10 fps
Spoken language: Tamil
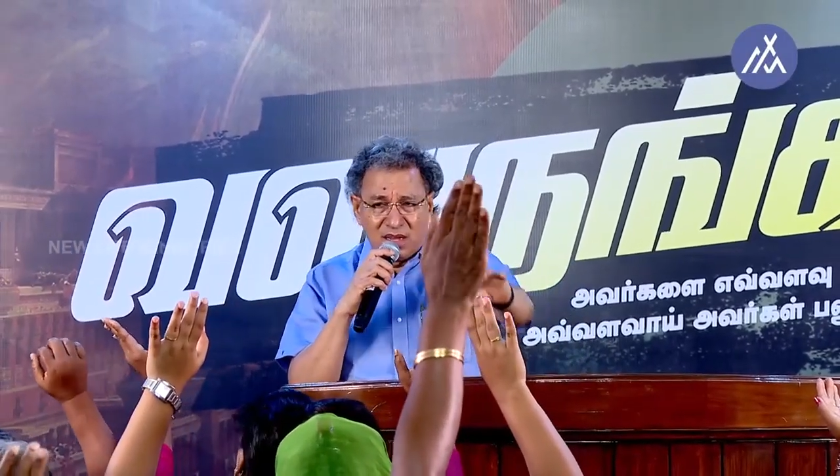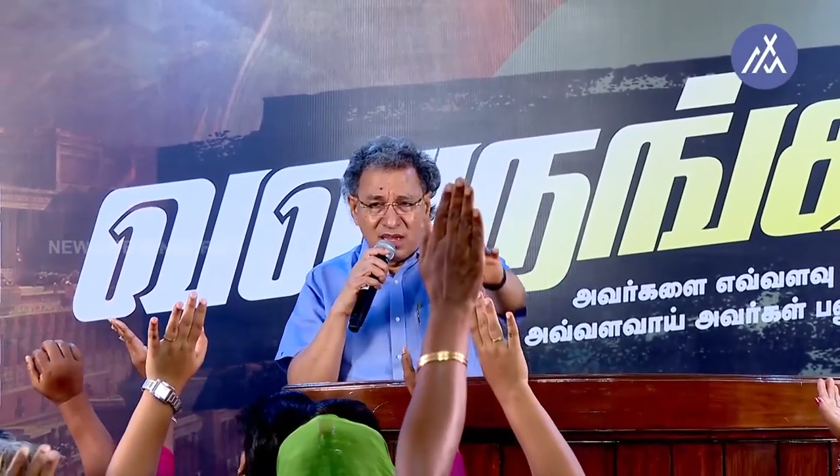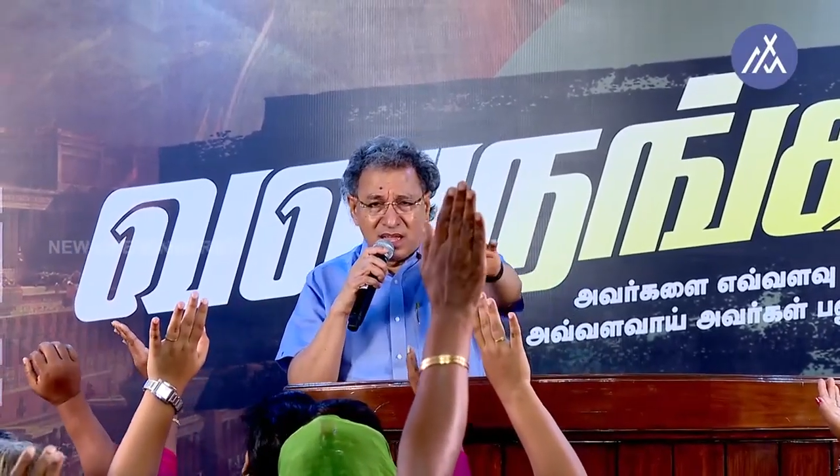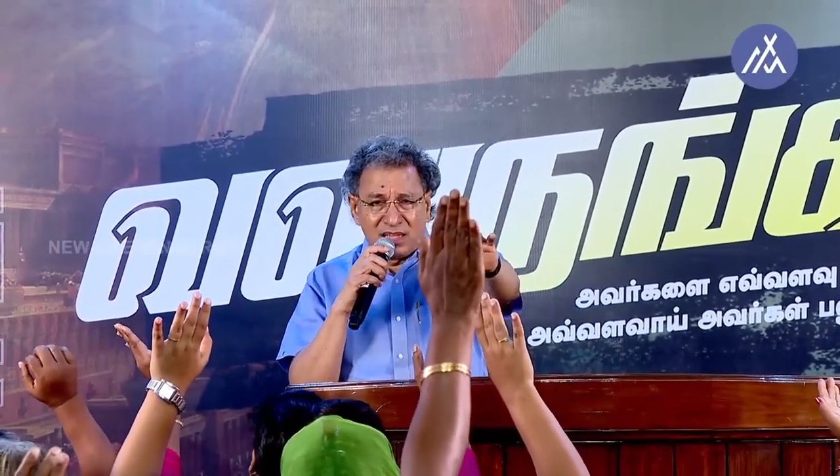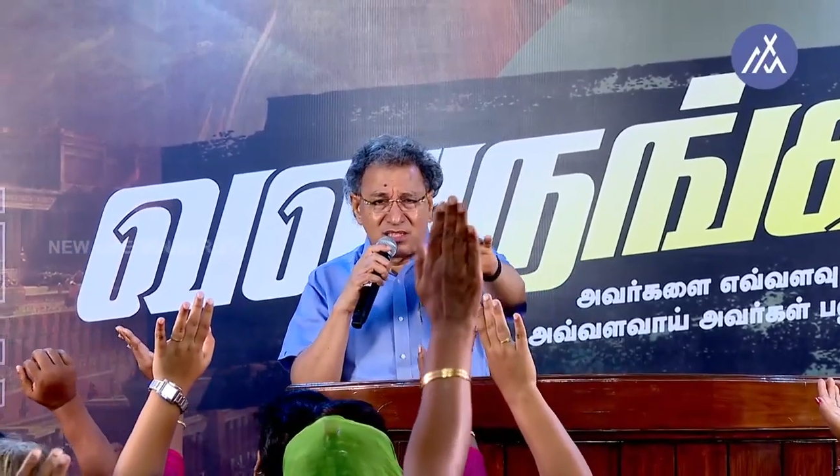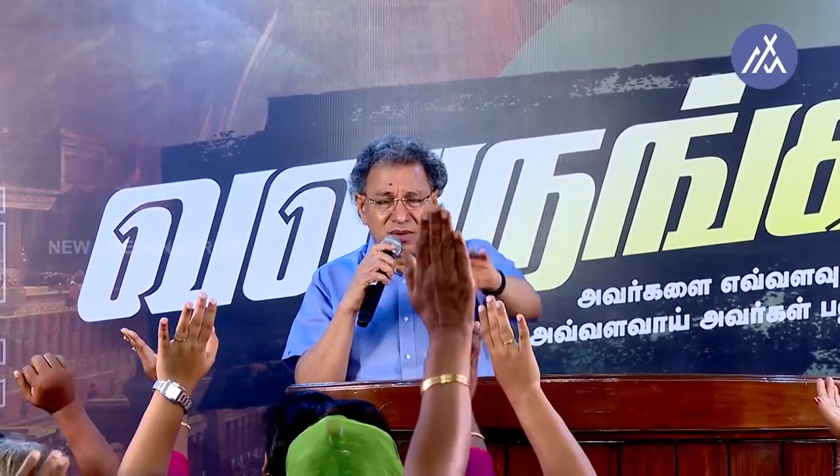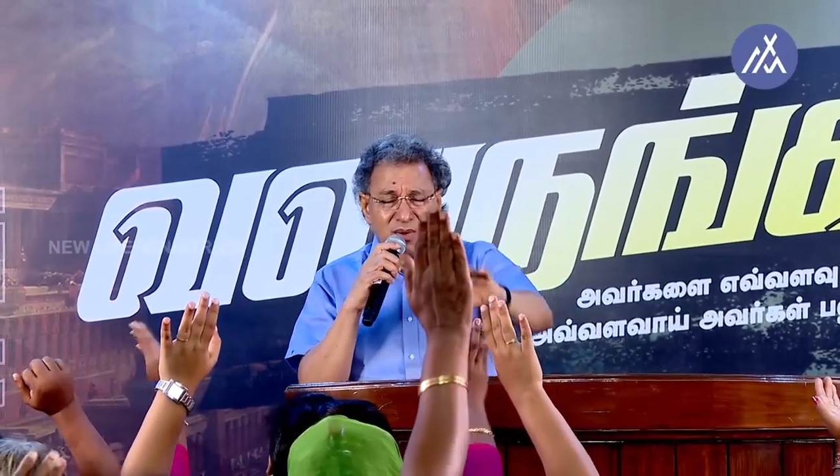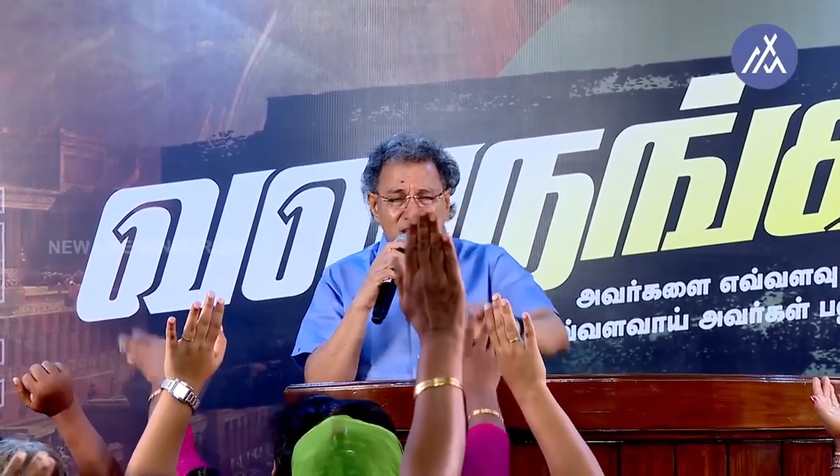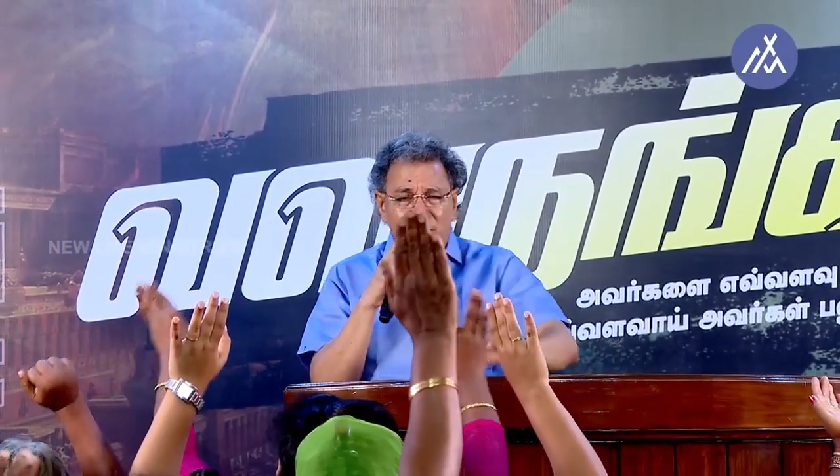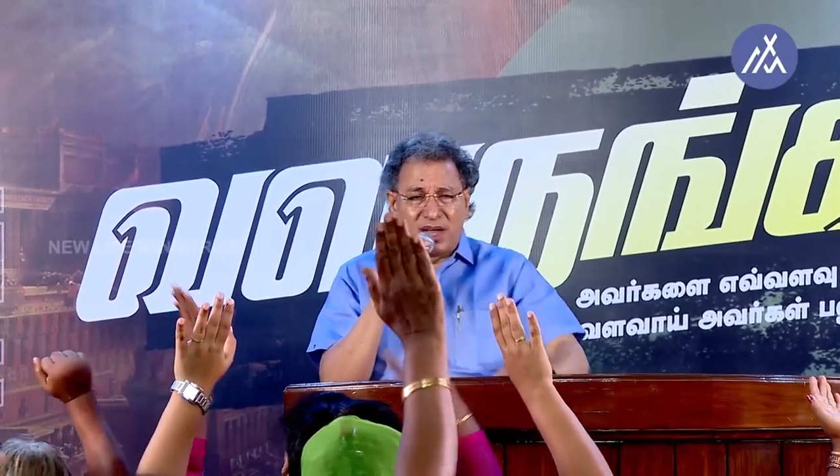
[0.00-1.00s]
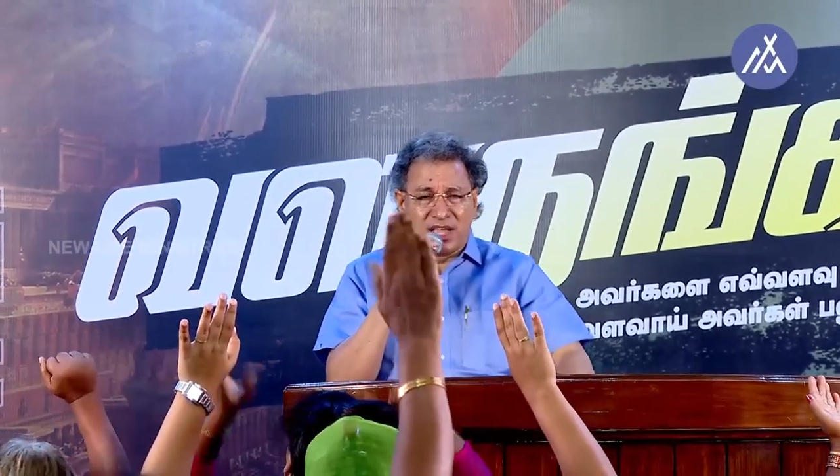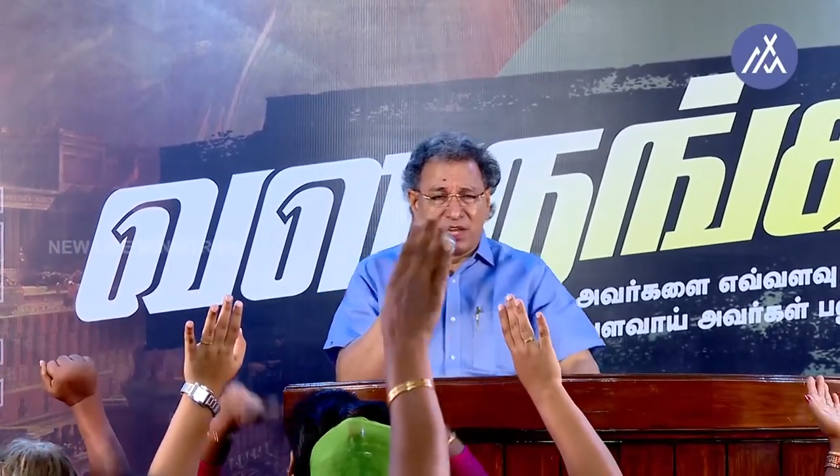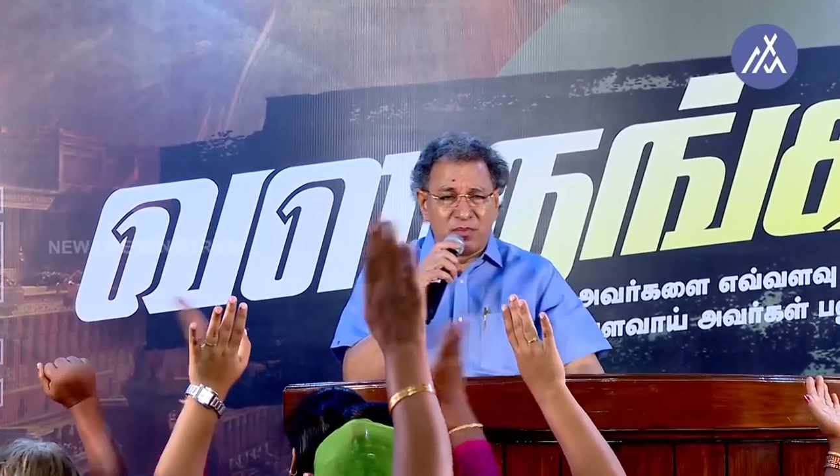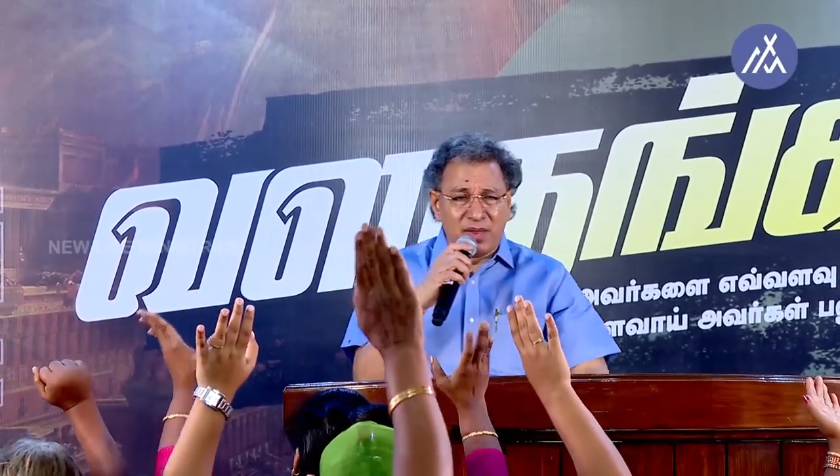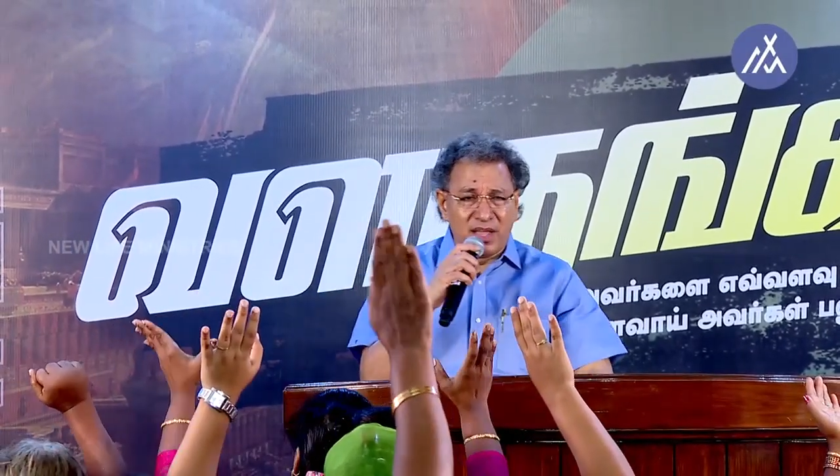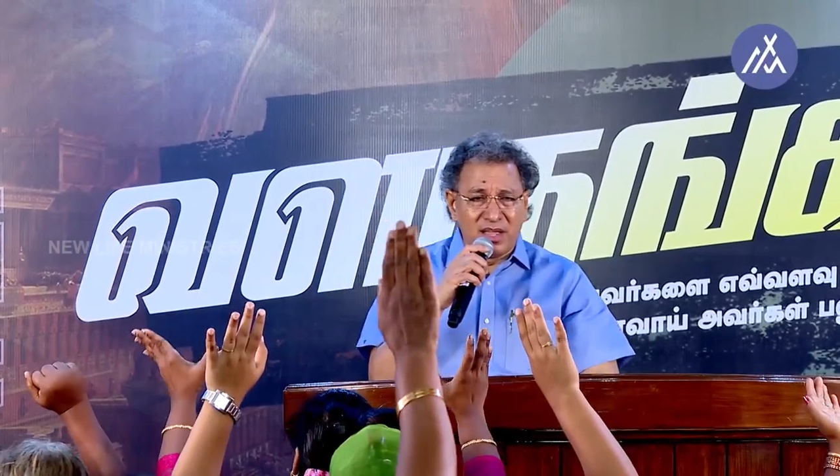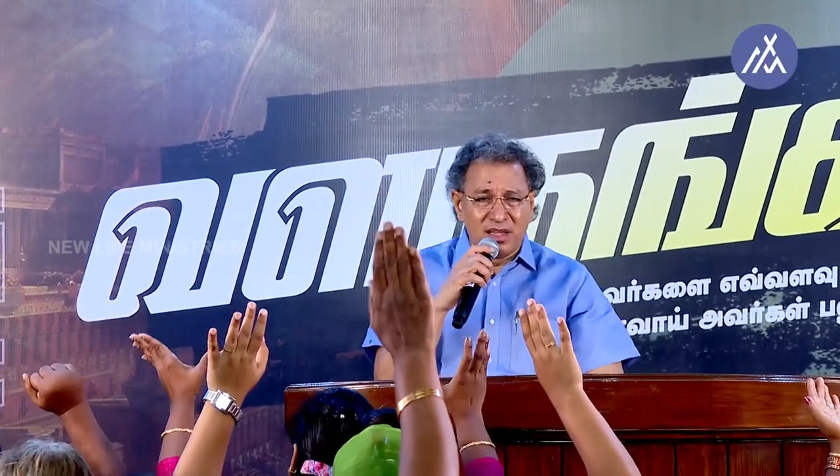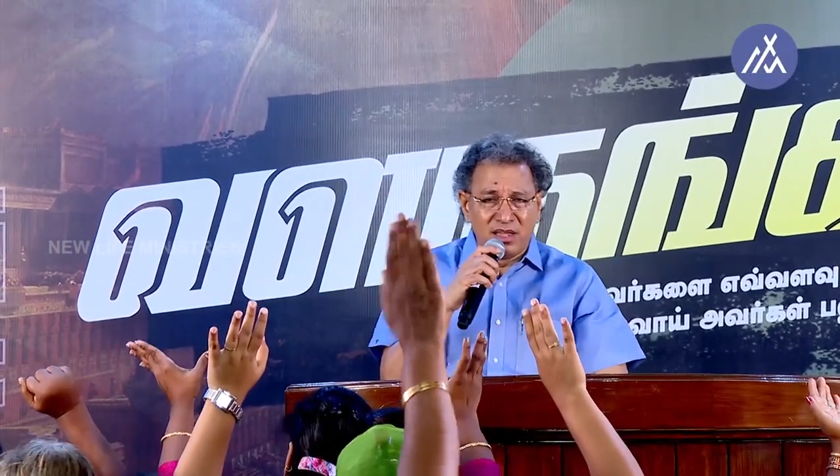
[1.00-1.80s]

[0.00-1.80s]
நீ ஆசீர்வாதமாக இருப்பேன்